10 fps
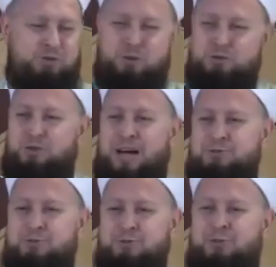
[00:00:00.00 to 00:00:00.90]

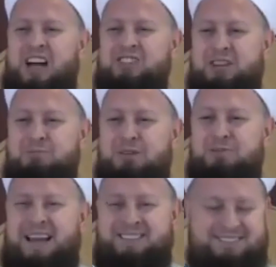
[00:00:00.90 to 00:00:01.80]
Çocuklar çünkü vahşet
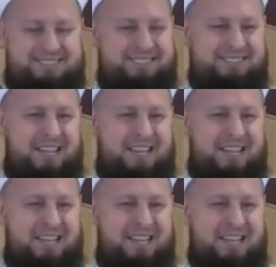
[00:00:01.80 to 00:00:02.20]
bilmez.